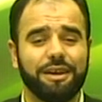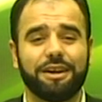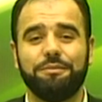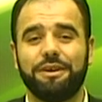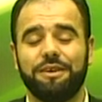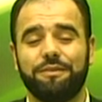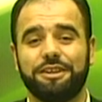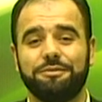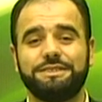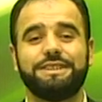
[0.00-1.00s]
Peygamber
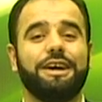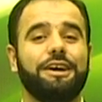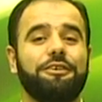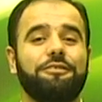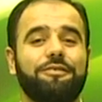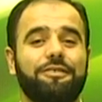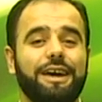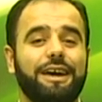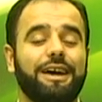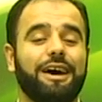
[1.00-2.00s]
Efendimiz
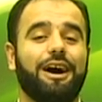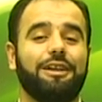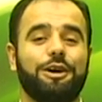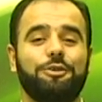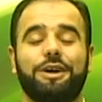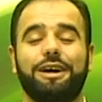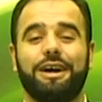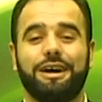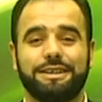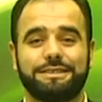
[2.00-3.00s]
ve Allahu
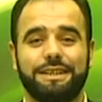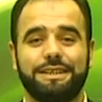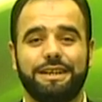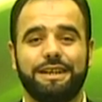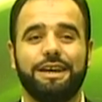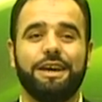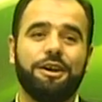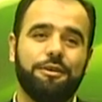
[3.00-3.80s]
Teala Hazretleri